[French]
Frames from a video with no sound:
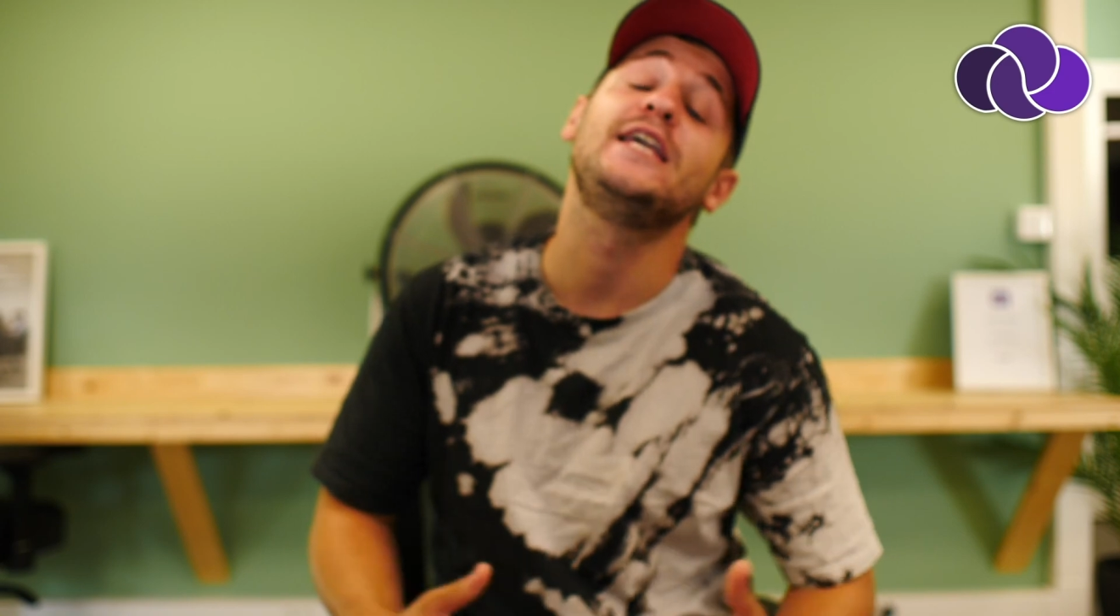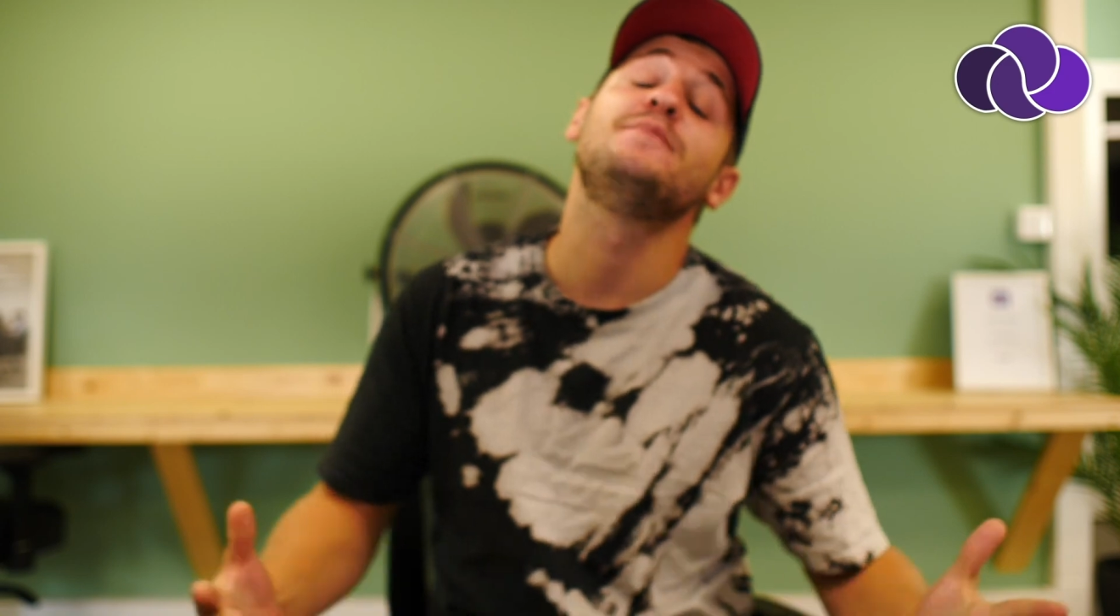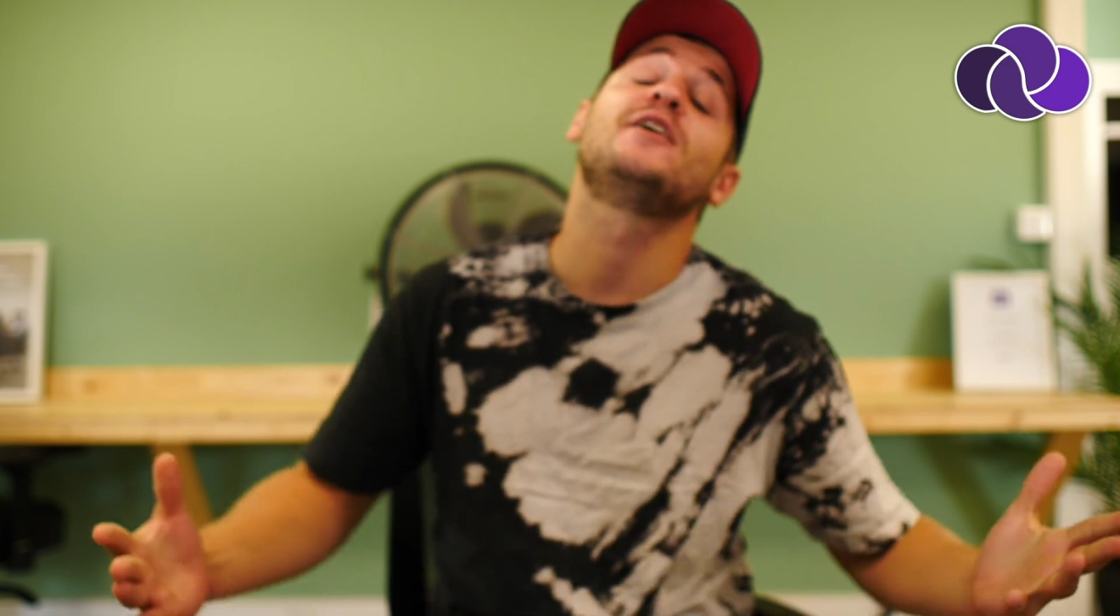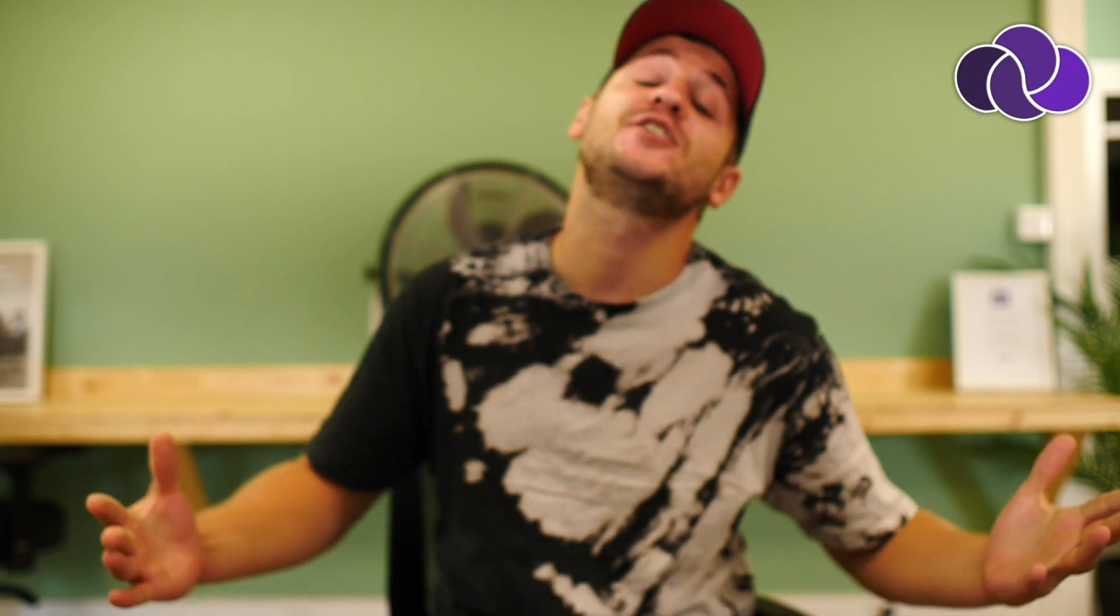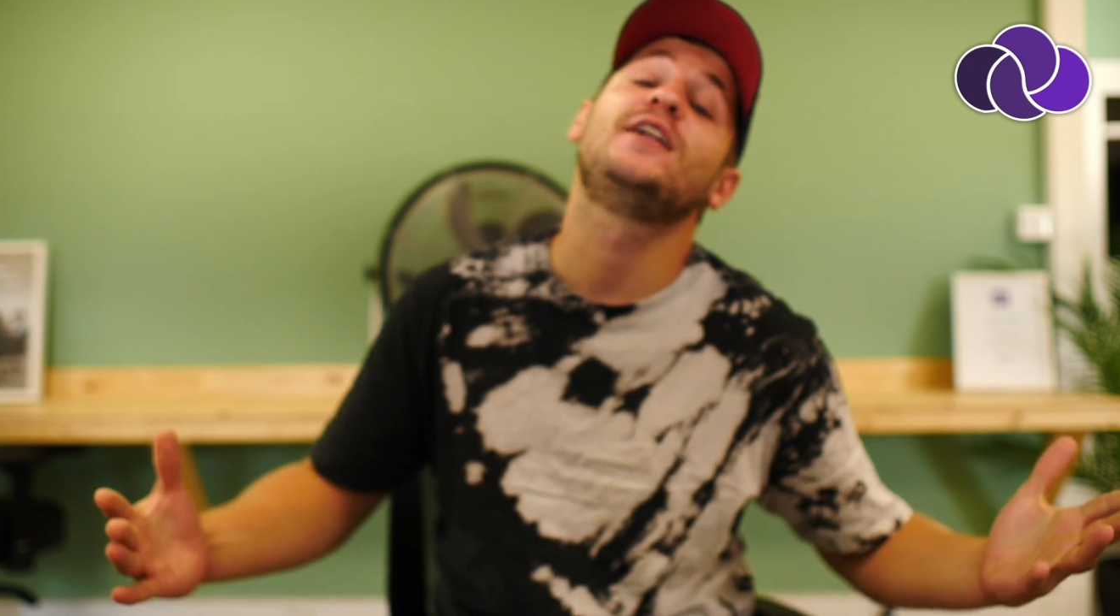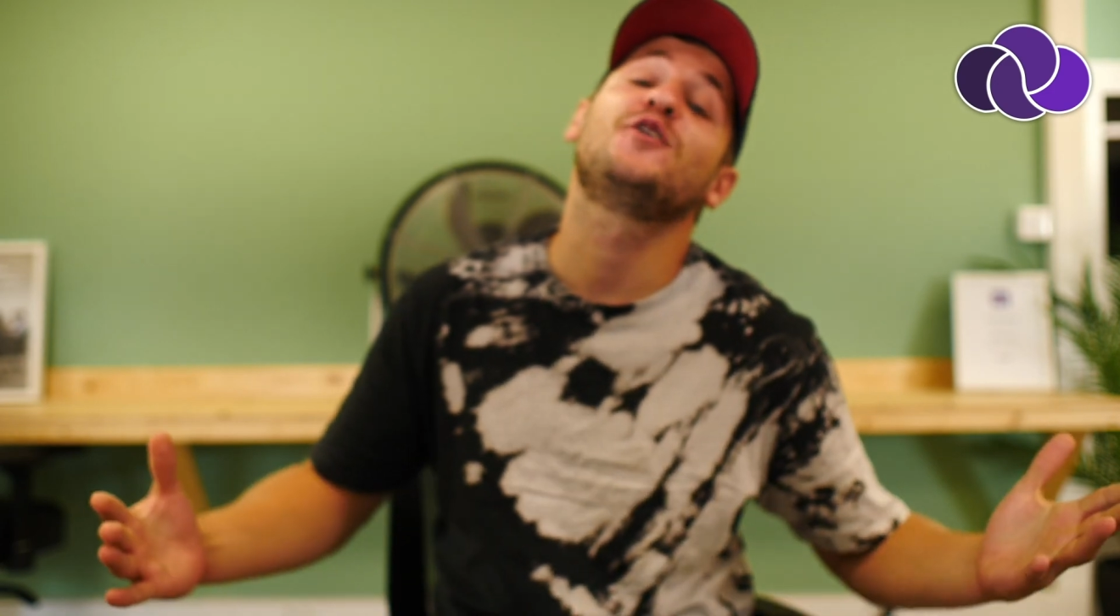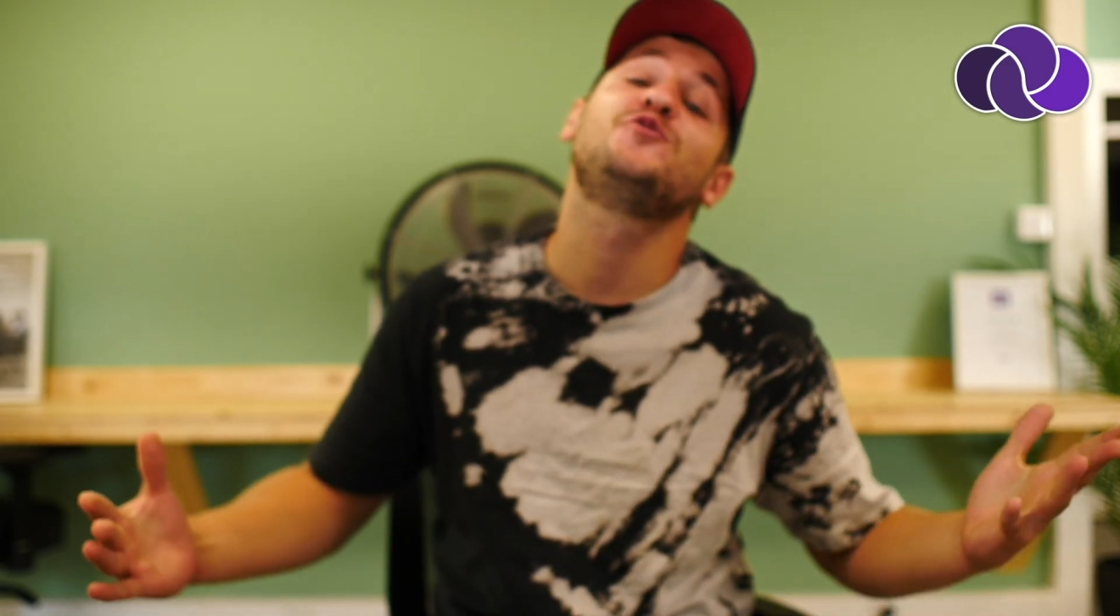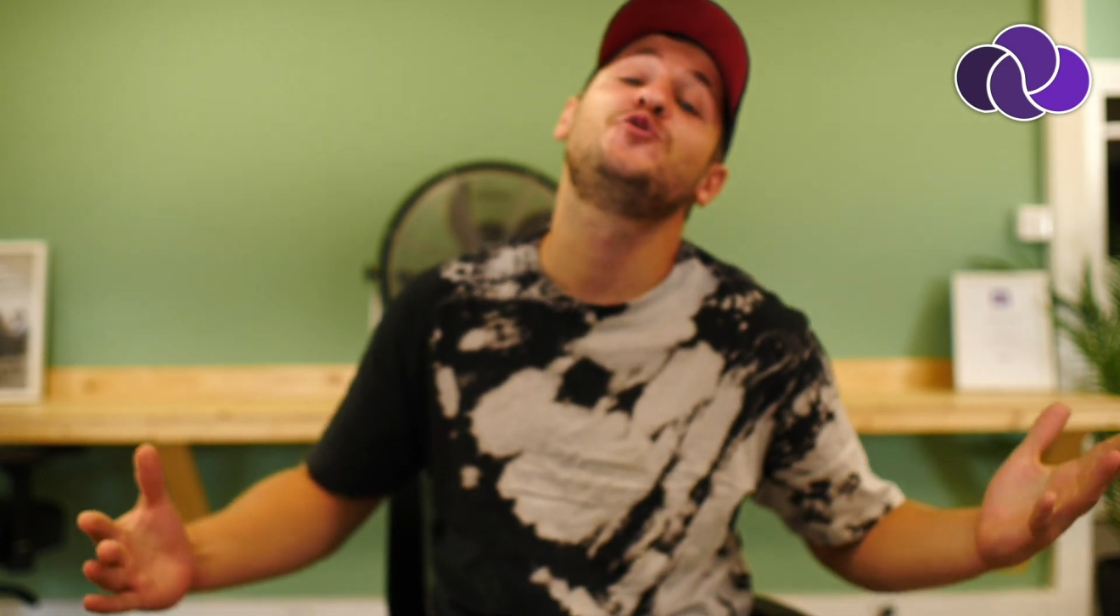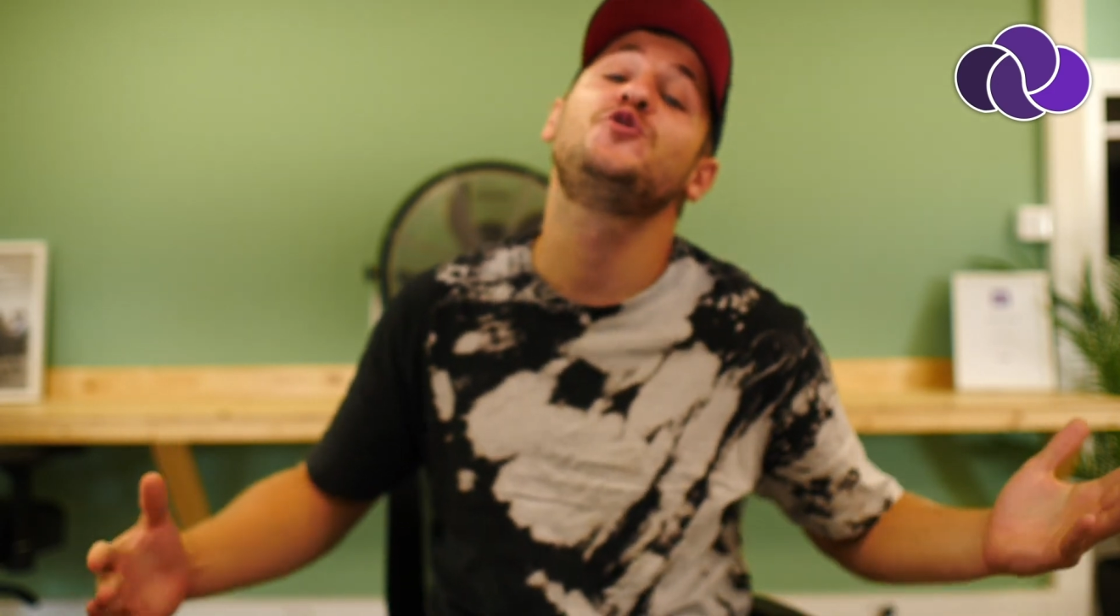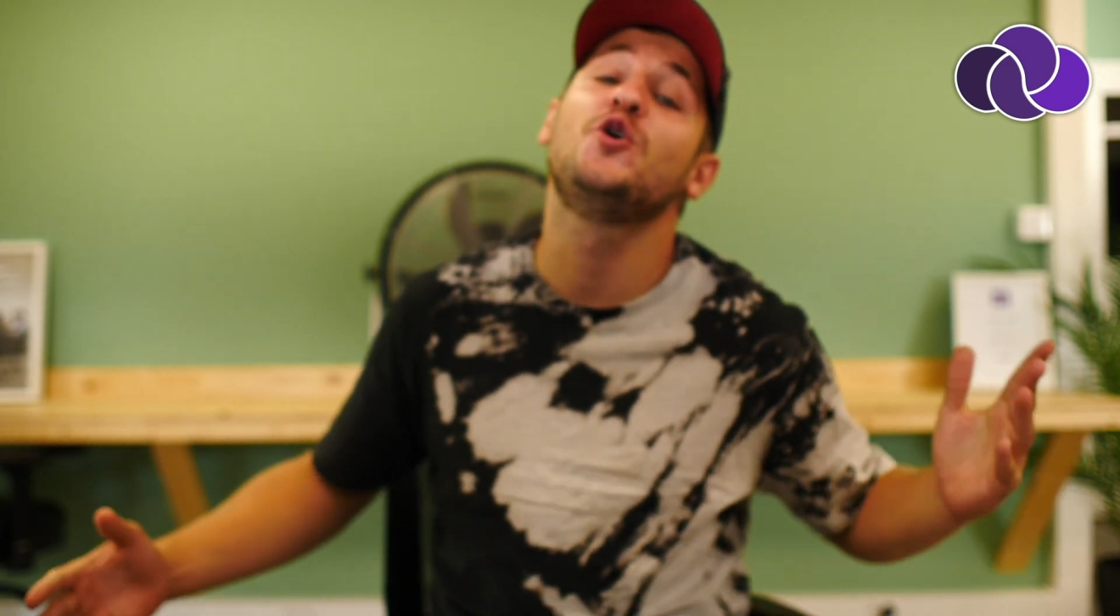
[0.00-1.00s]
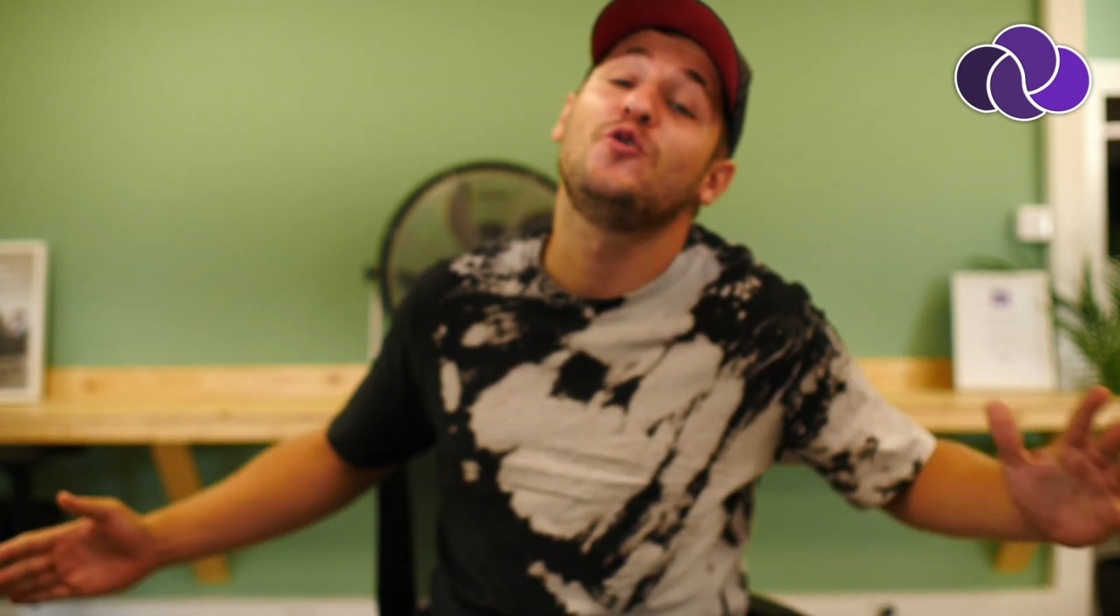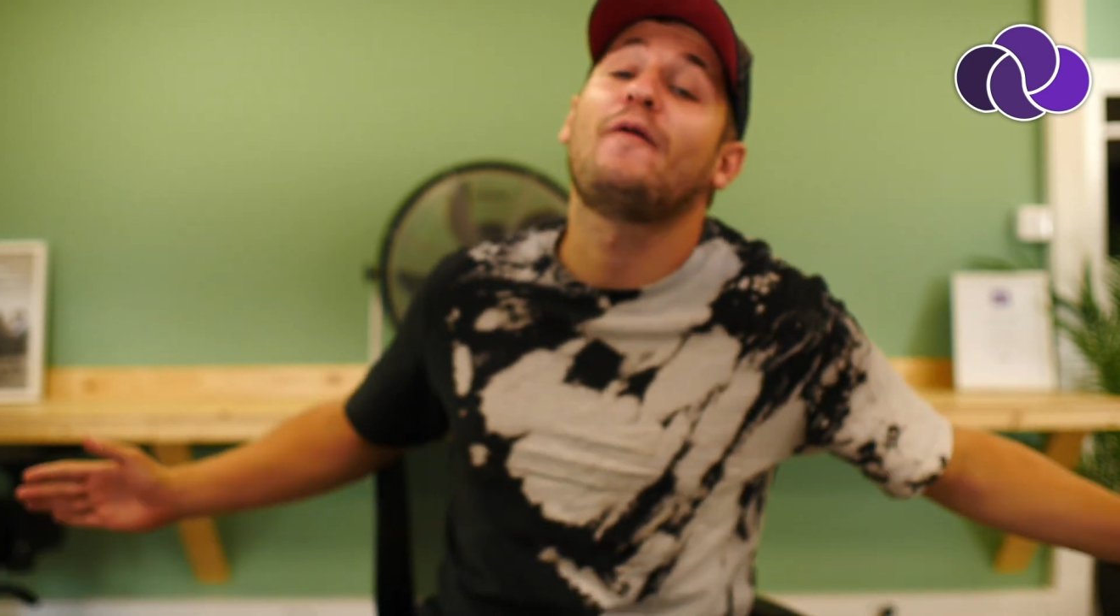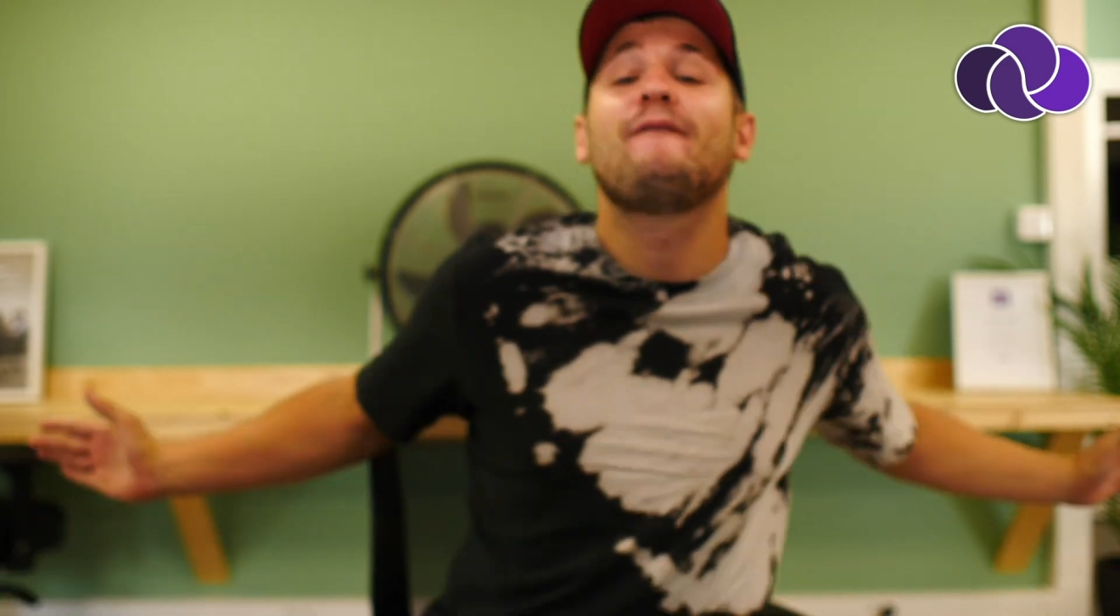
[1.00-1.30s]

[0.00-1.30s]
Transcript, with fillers: Imaginary Studio.